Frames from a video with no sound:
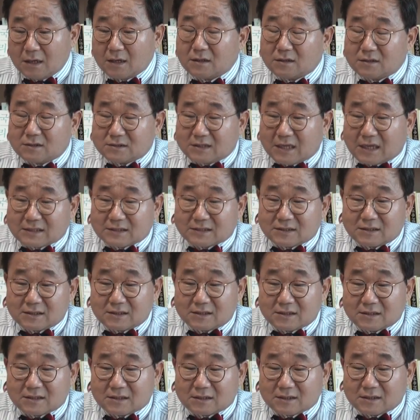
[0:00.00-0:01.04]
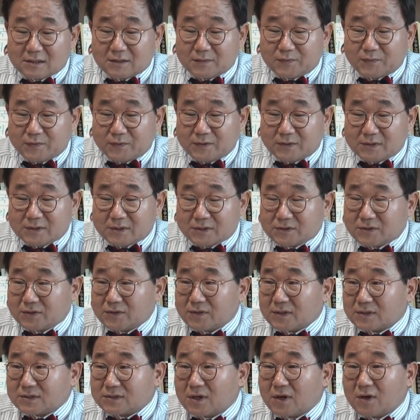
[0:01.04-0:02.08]
이거는 사실 이분
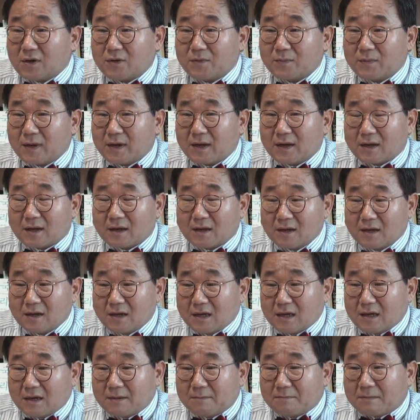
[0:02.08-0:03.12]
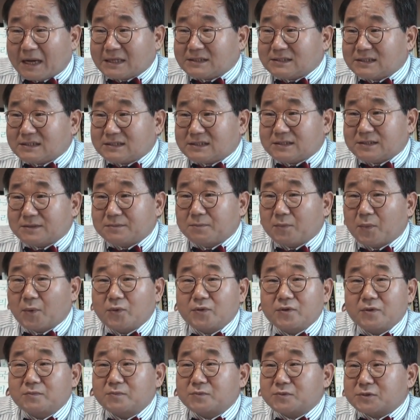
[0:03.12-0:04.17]
스스로가 처음에 마치 지금
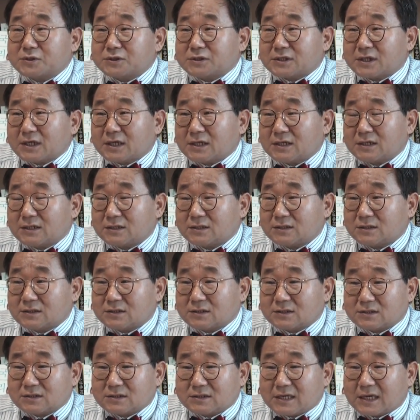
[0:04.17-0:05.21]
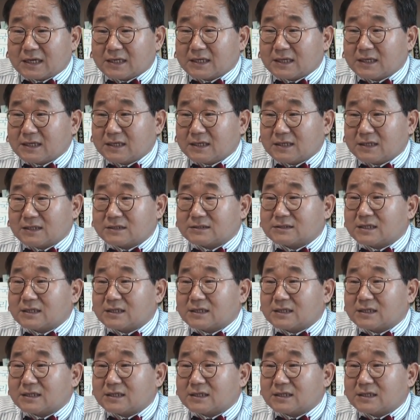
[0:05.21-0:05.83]
모든 문제는 자기